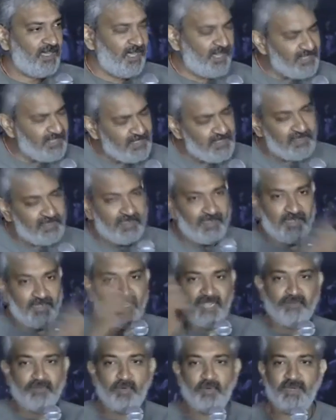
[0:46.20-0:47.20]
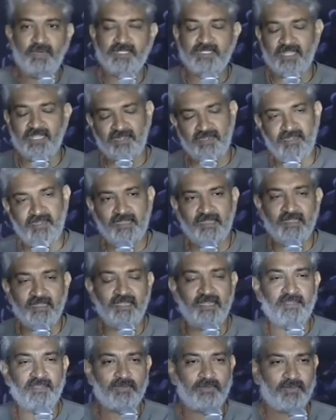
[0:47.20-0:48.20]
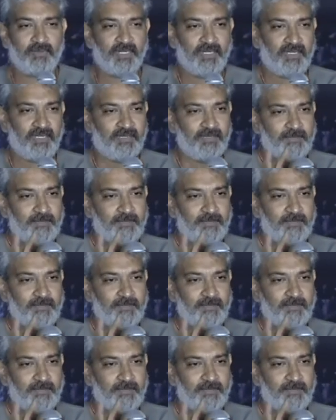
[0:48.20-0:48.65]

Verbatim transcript: హై అడ్రిల్ లైన్ మూమెంట్స్ అన్నిటిని కూడా